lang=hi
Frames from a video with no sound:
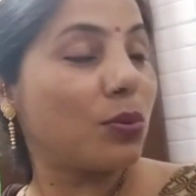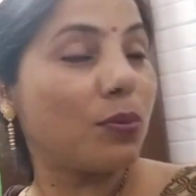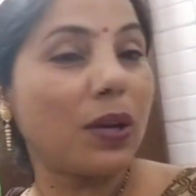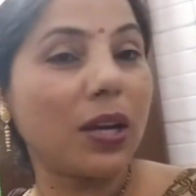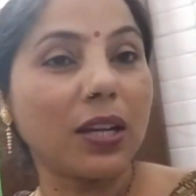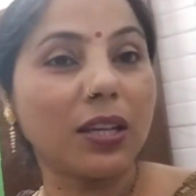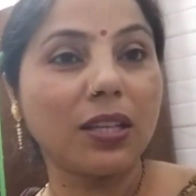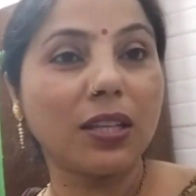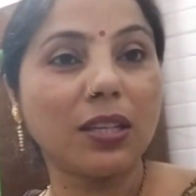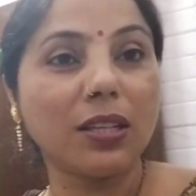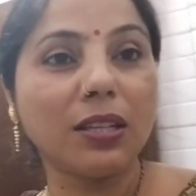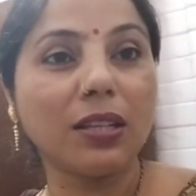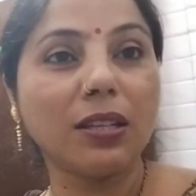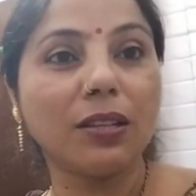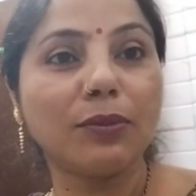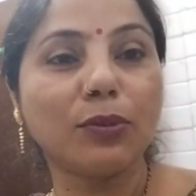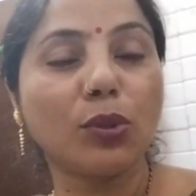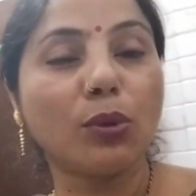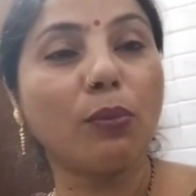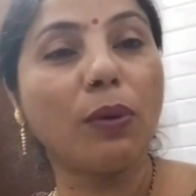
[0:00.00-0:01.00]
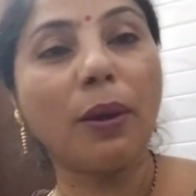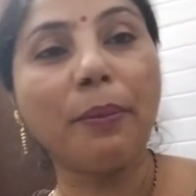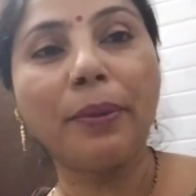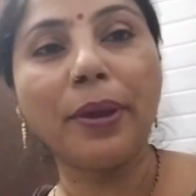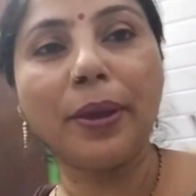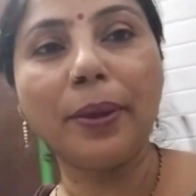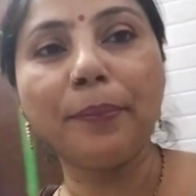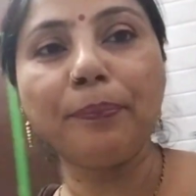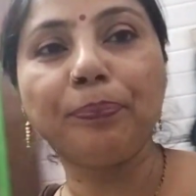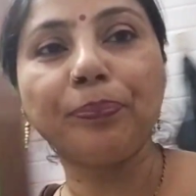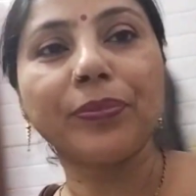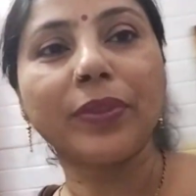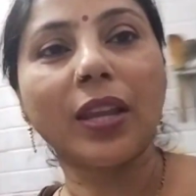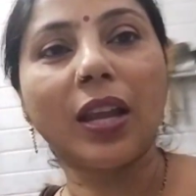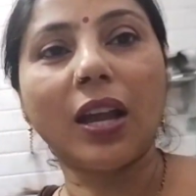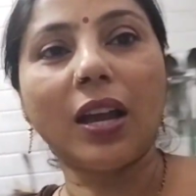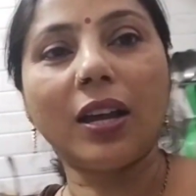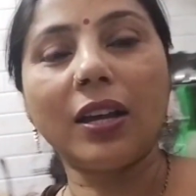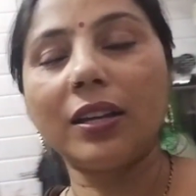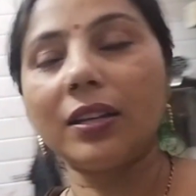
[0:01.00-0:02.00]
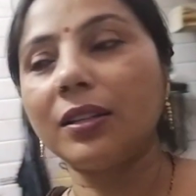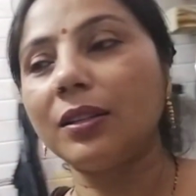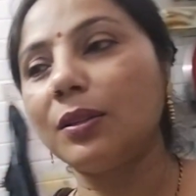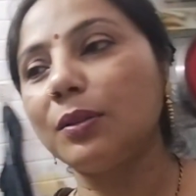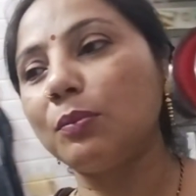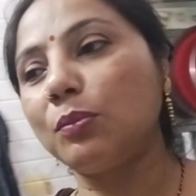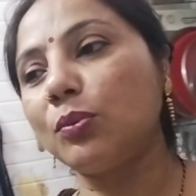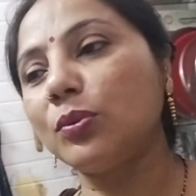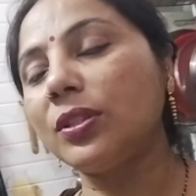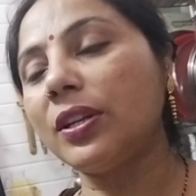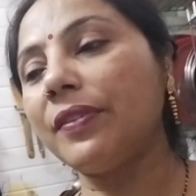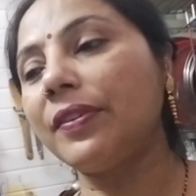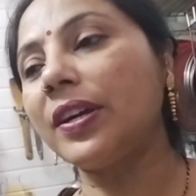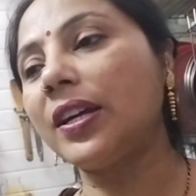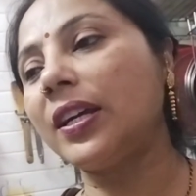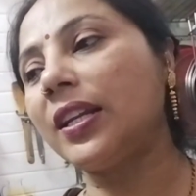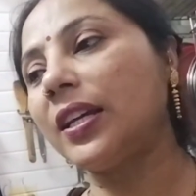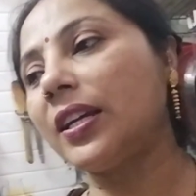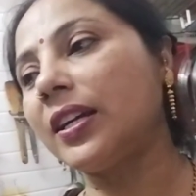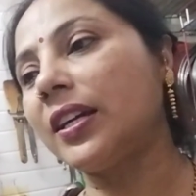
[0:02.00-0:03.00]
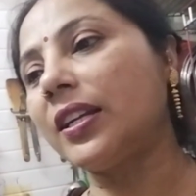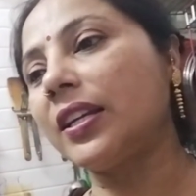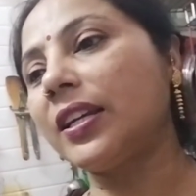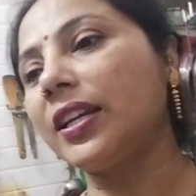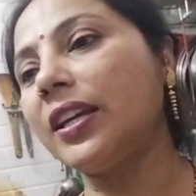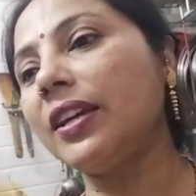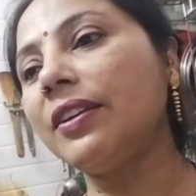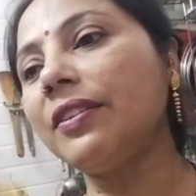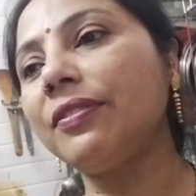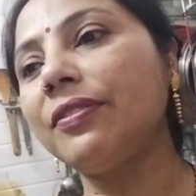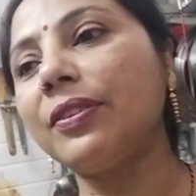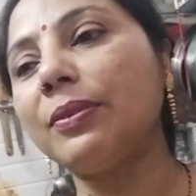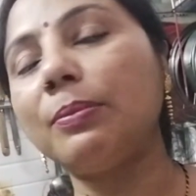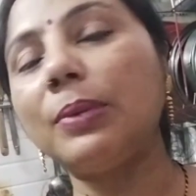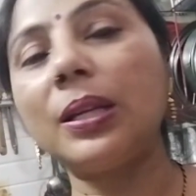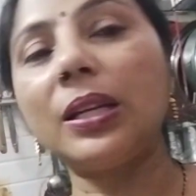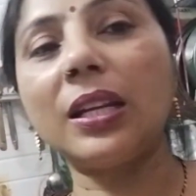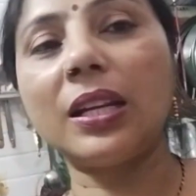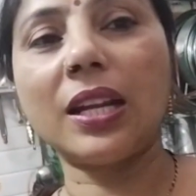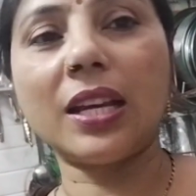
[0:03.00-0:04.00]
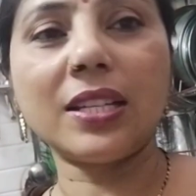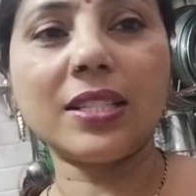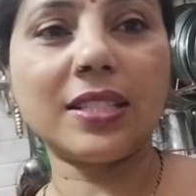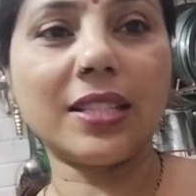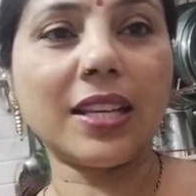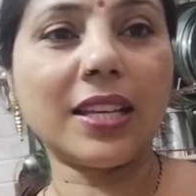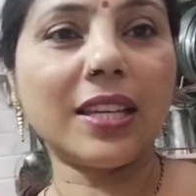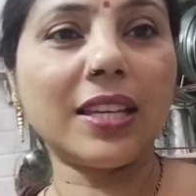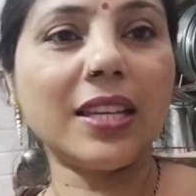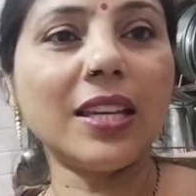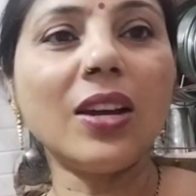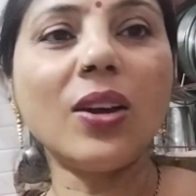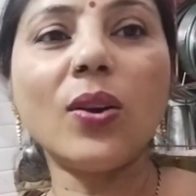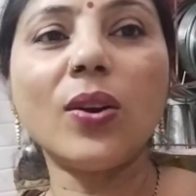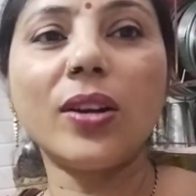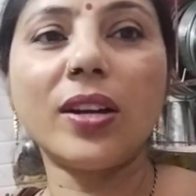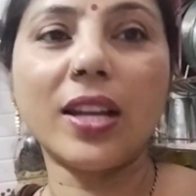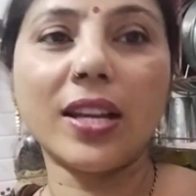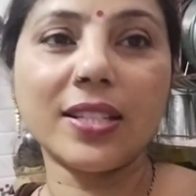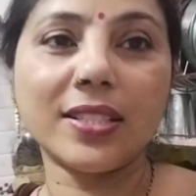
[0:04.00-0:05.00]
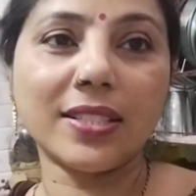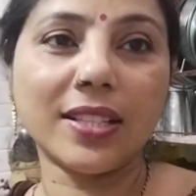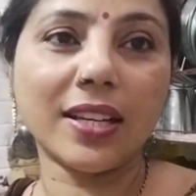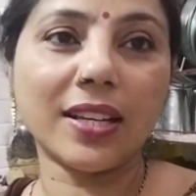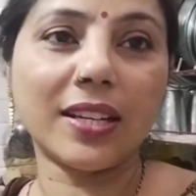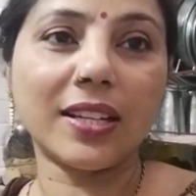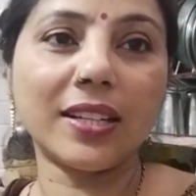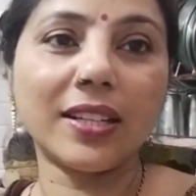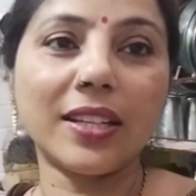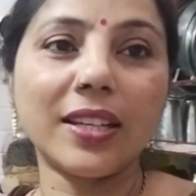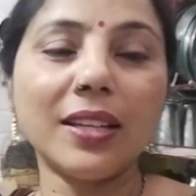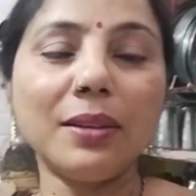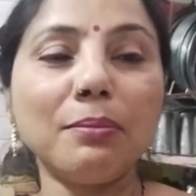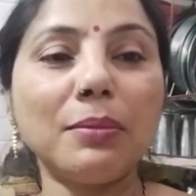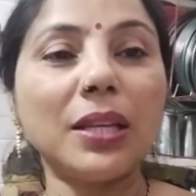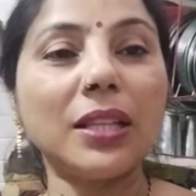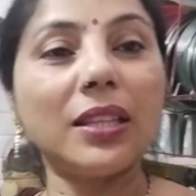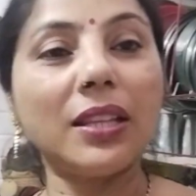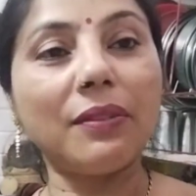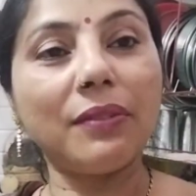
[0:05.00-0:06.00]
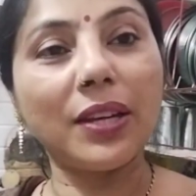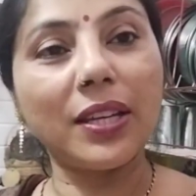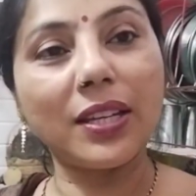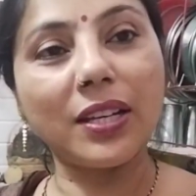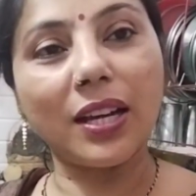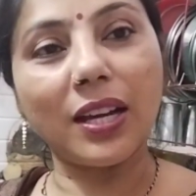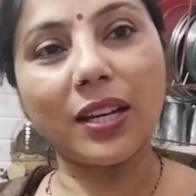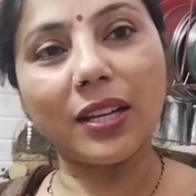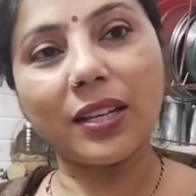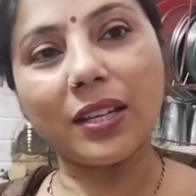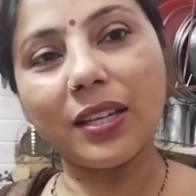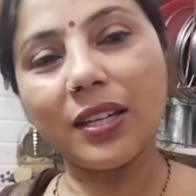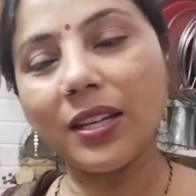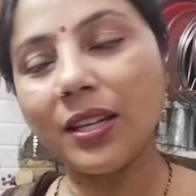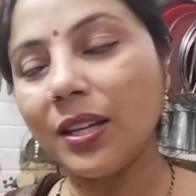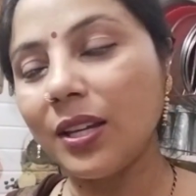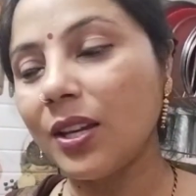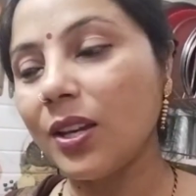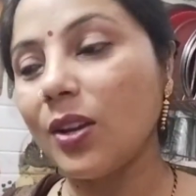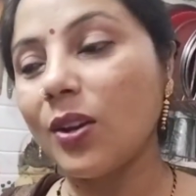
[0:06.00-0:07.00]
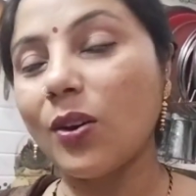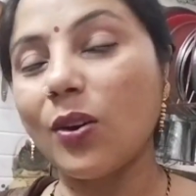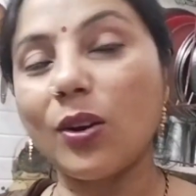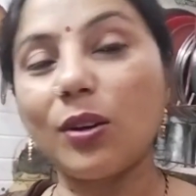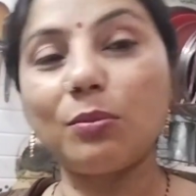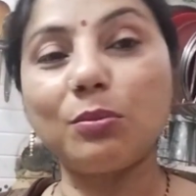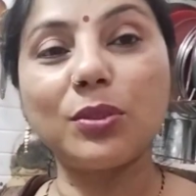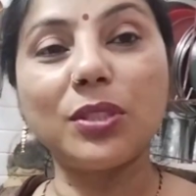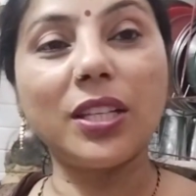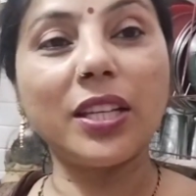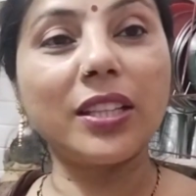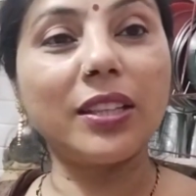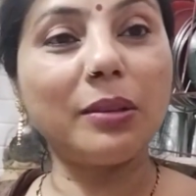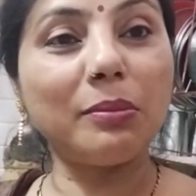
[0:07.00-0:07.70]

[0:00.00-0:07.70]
सुबह की सुबह मैं पूजा वगैरह करके फिर मैंने नाश्ता किया और नाश्ता करके मैं दवाई खा के और मुझे